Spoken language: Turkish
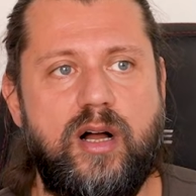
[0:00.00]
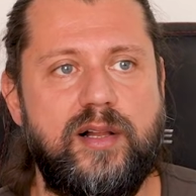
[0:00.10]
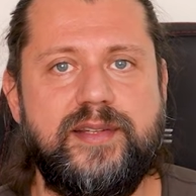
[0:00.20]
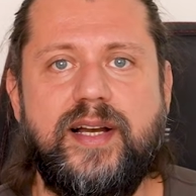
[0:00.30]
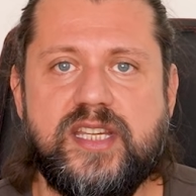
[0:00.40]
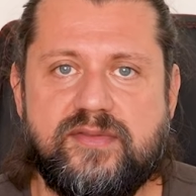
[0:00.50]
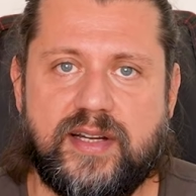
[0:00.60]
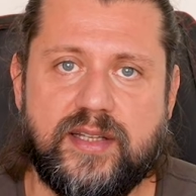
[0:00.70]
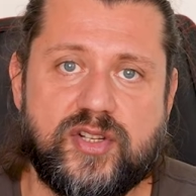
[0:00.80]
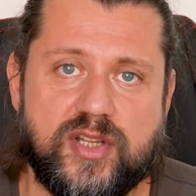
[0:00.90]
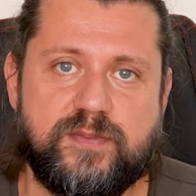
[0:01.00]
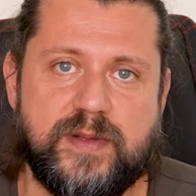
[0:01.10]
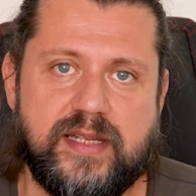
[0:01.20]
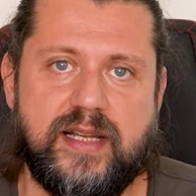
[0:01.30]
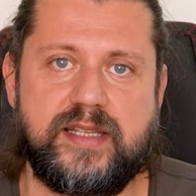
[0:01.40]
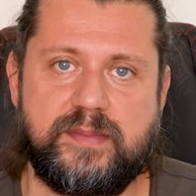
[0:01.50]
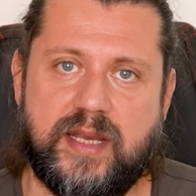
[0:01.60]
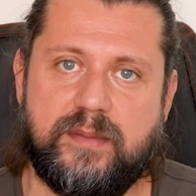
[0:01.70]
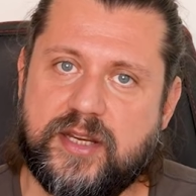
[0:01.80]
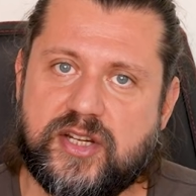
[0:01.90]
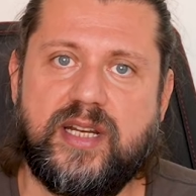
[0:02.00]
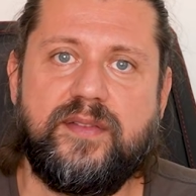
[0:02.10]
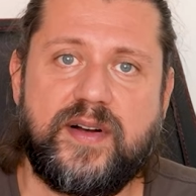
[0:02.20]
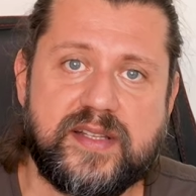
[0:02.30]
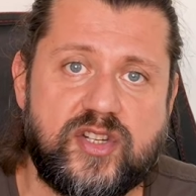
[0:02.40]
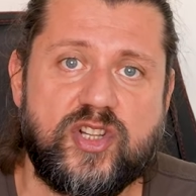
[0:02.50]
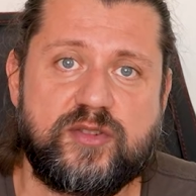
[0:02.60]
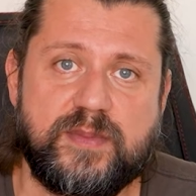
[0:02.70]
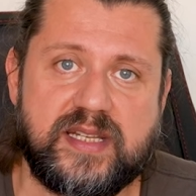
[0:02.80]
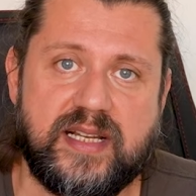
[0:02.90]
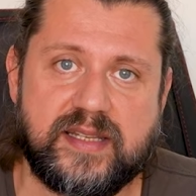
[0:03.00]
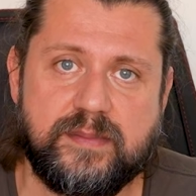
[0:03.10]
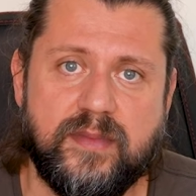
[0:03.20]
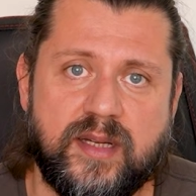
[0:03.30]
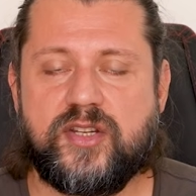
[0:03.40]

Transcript: 6 ay civarında çalışması lazım yani. 5 aydan fazla çalışması lazım.